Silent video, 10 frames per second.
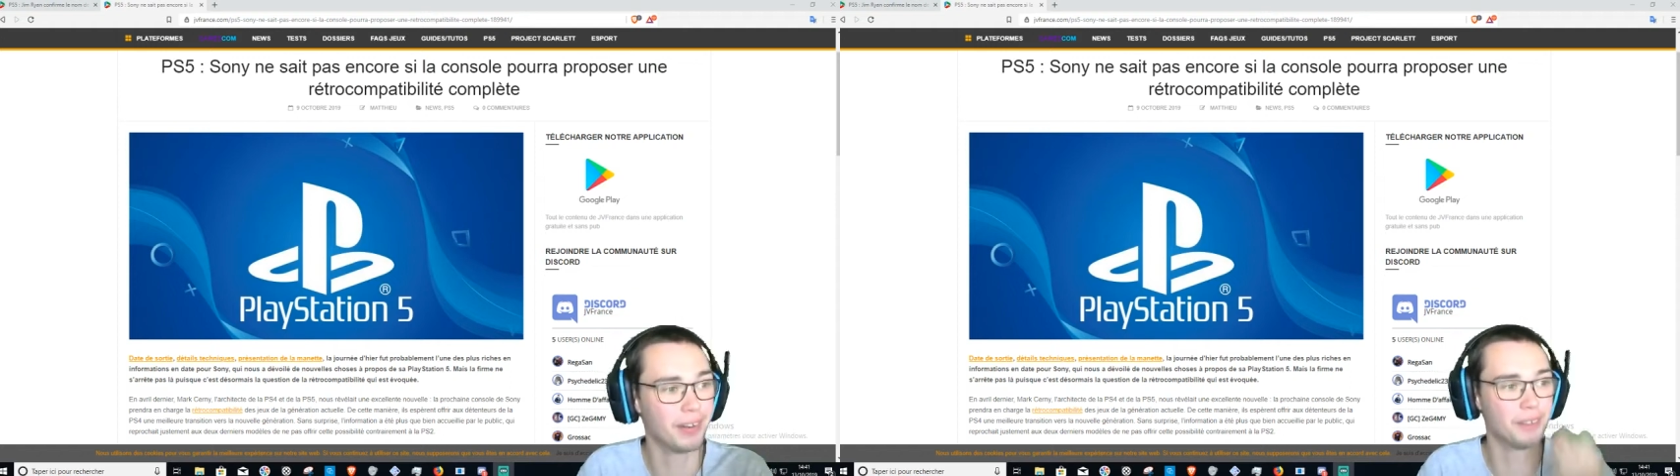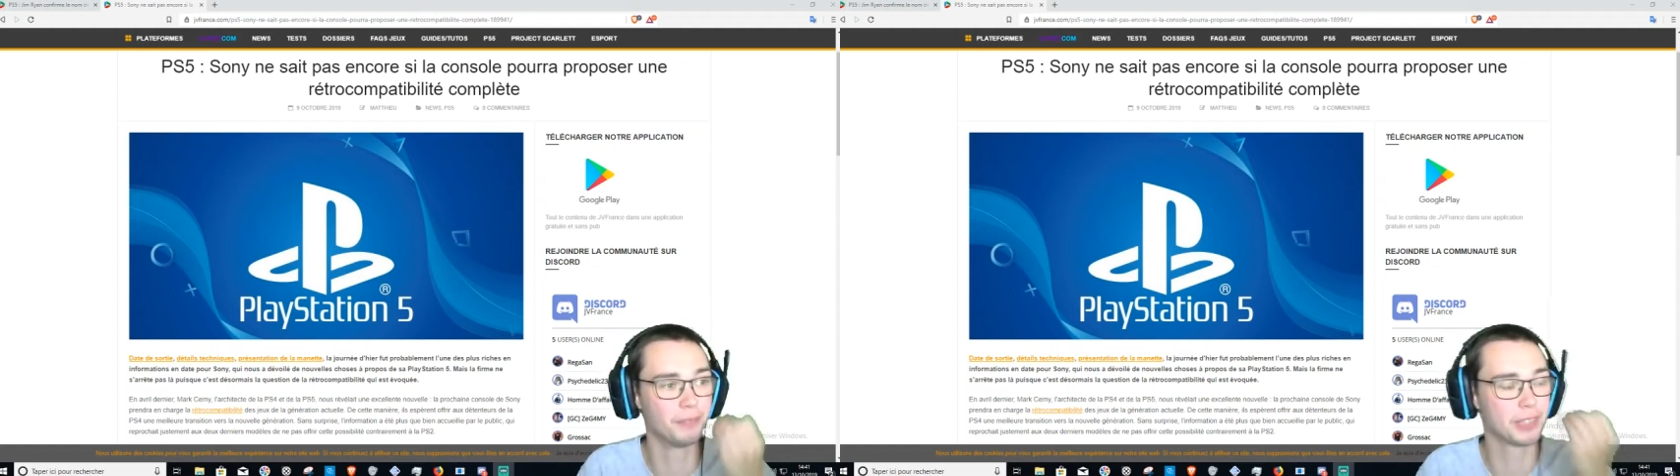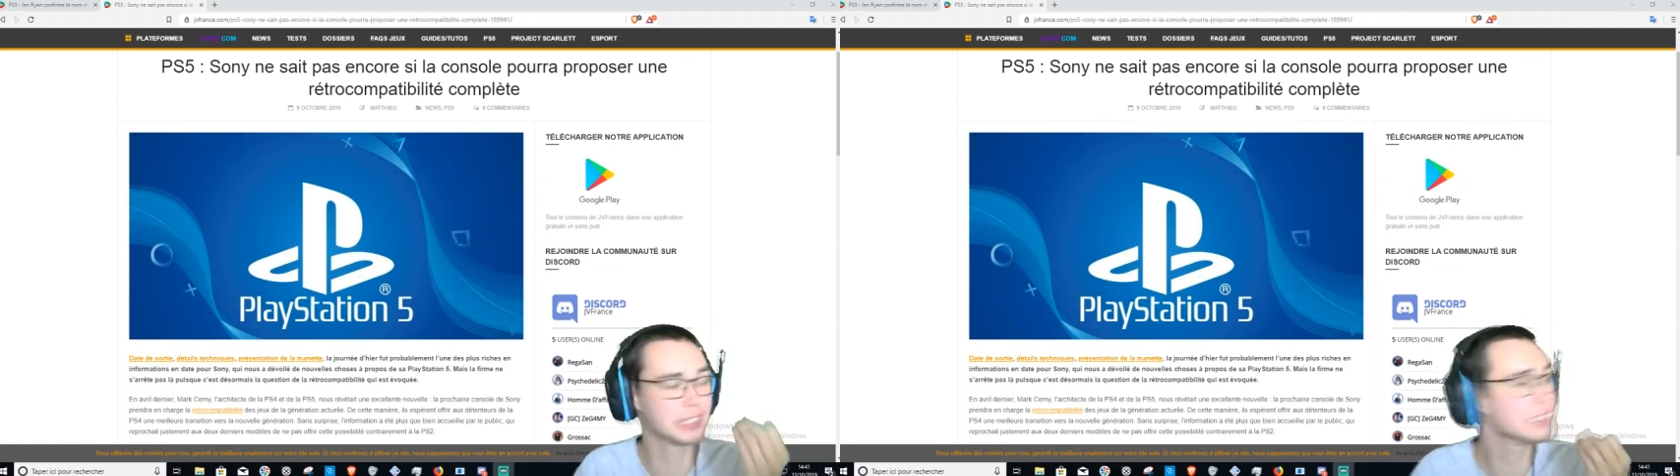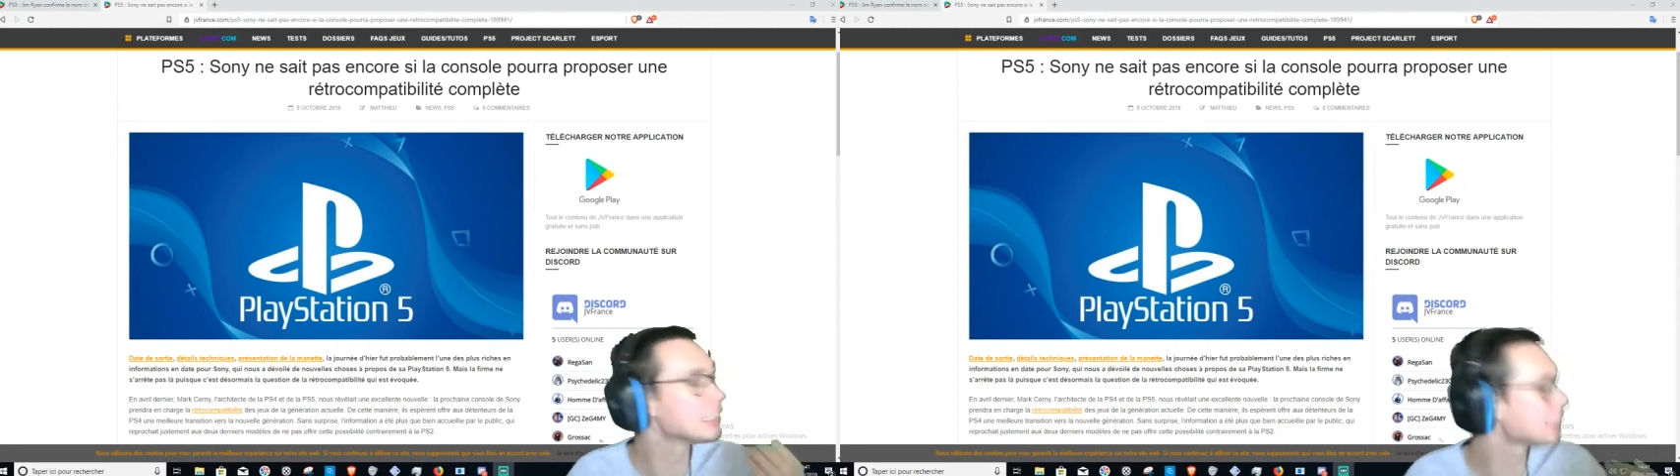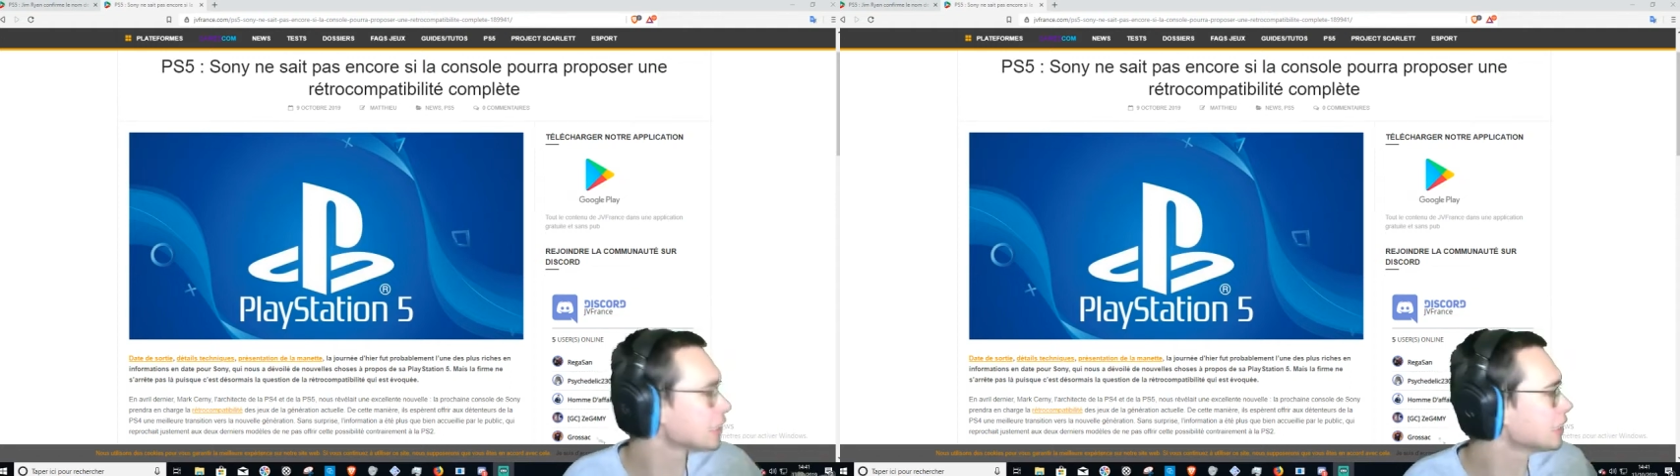mon
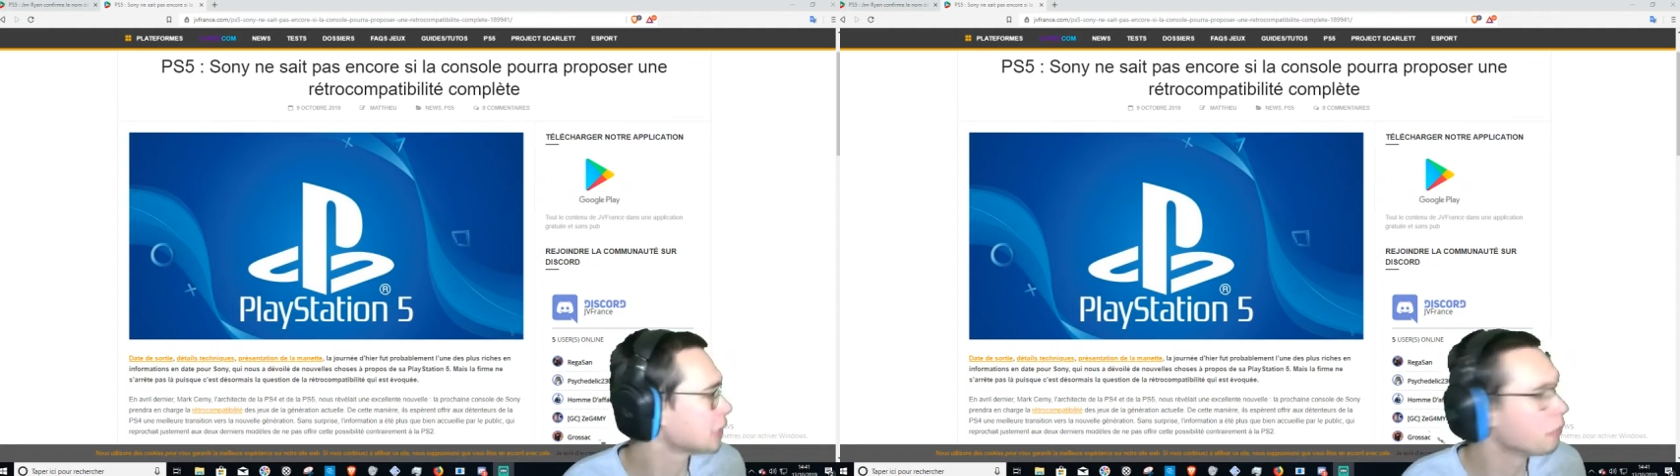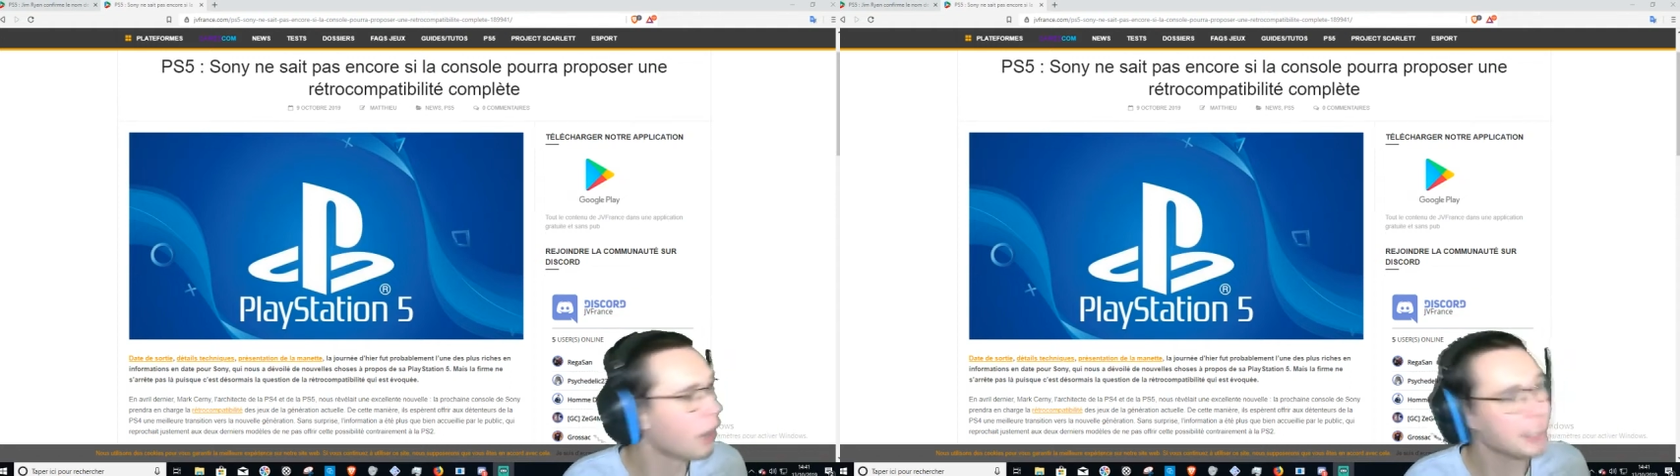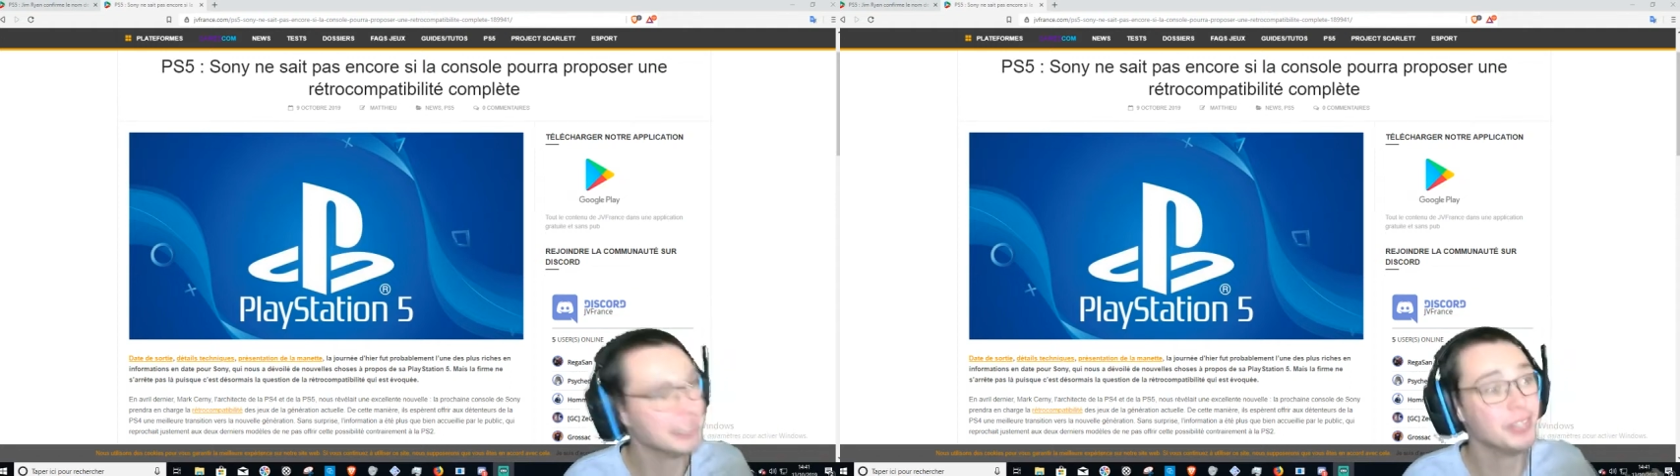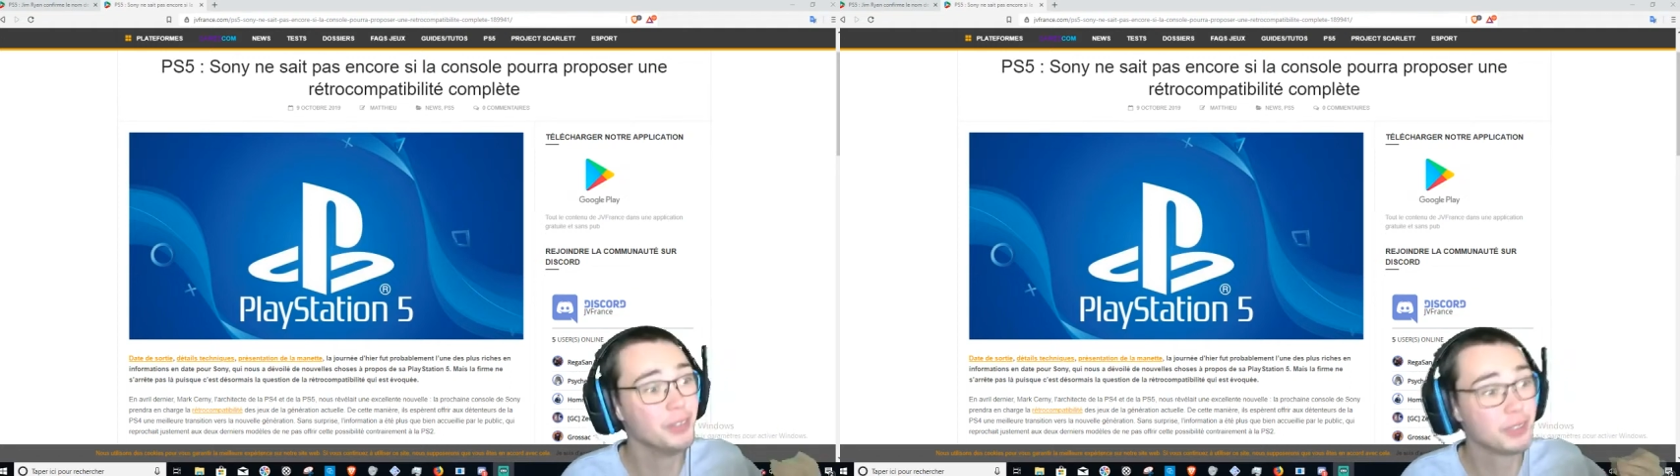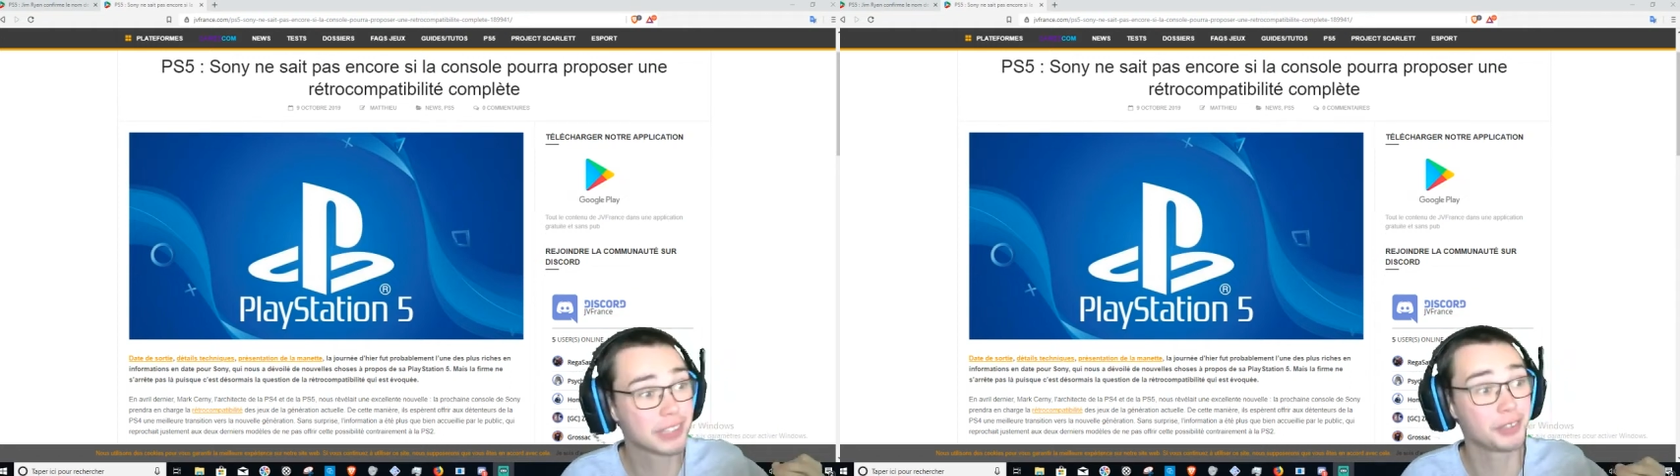ADSL chez moi, il est
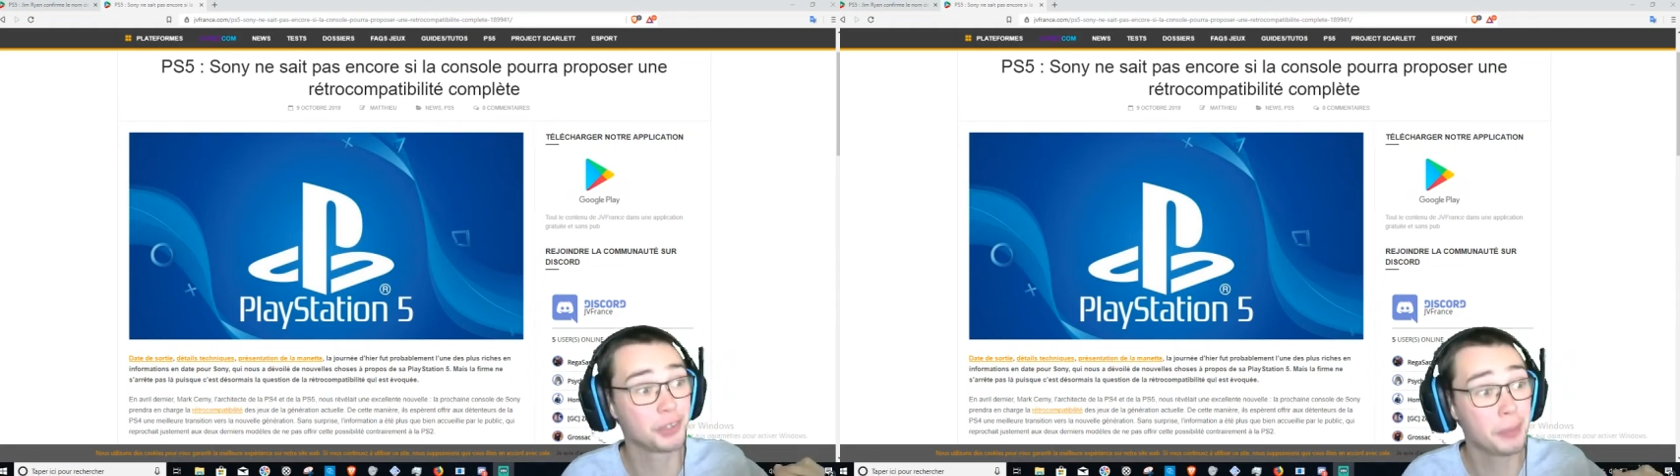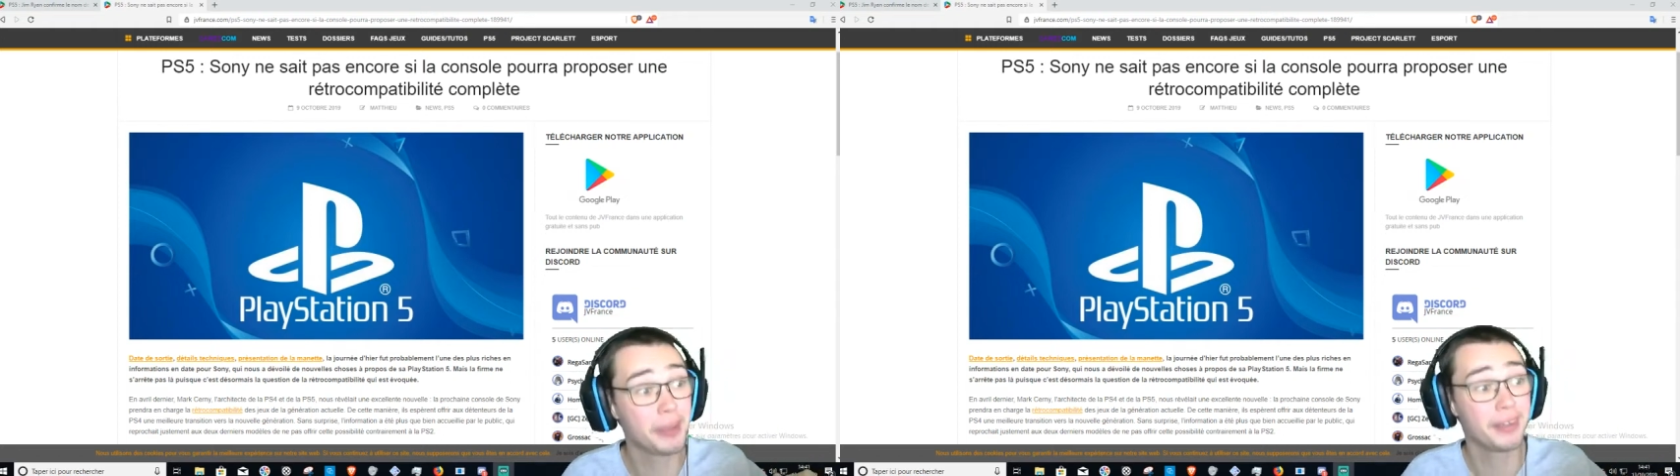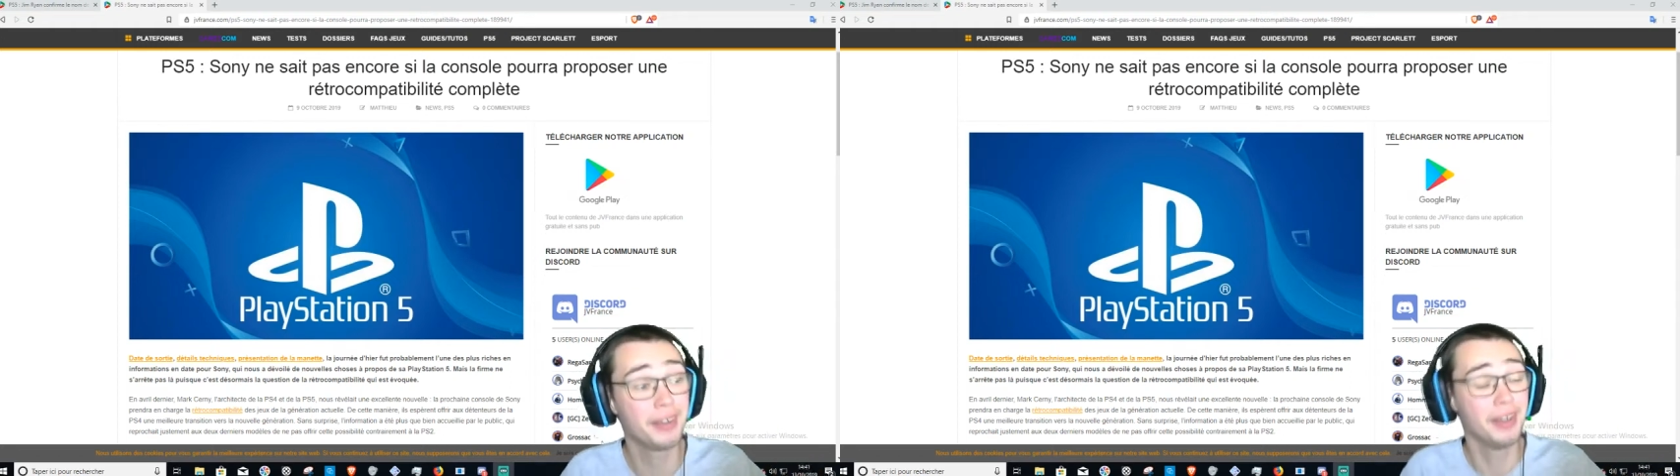ultra dobé.